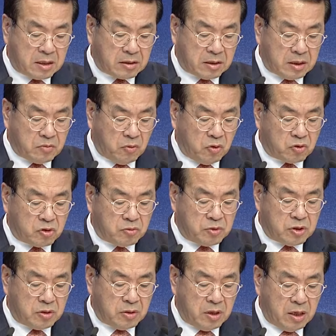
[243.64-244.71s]
그런
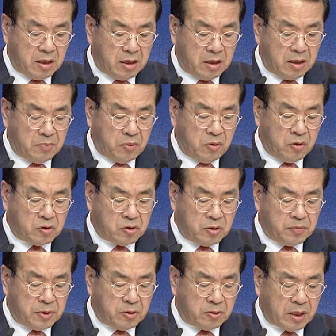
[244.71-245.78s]
모습을
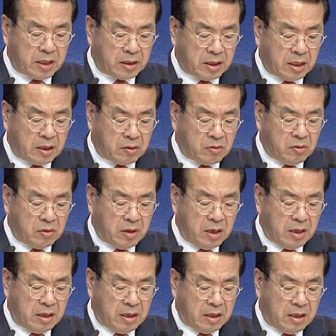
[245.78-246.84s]
보여줄 필요가 있다라고
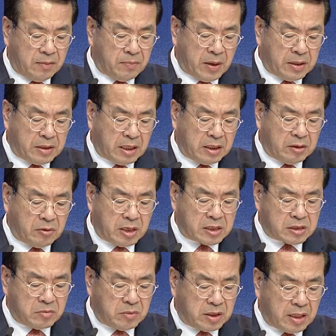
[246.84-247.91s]
판단이
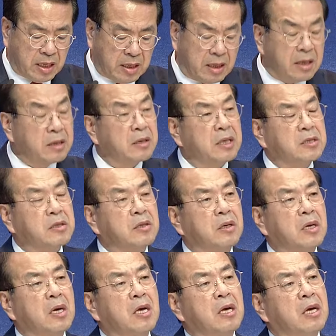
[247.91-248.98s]
됐습니다.
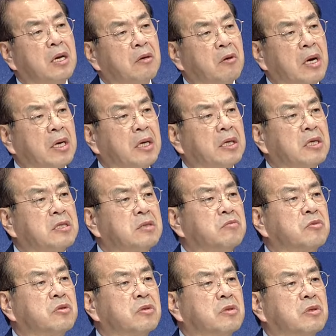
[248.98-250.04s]
그래서
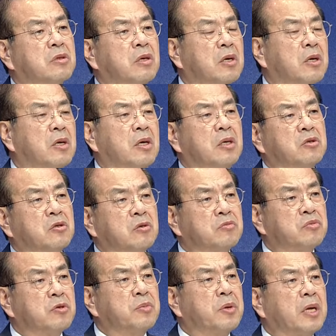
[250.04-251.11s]
관계되신 분들
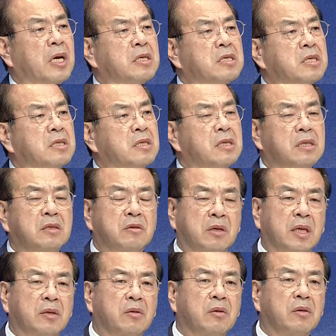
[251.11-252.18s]
조금
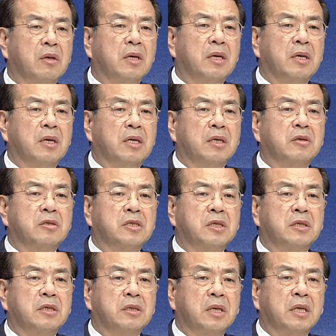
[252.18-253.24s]
불편하시더라도
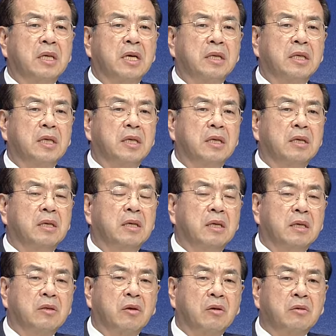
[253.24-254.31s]
이것이 대단히
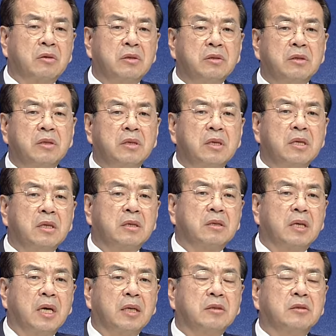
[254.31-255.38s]
더 큰
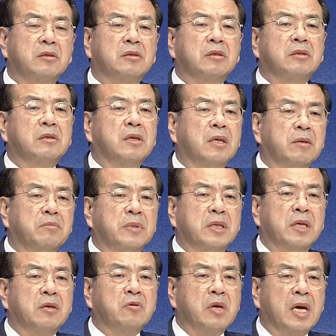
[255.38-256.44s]
그러한 그
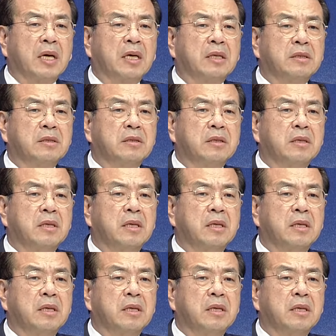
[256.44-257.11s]
미래로 나가는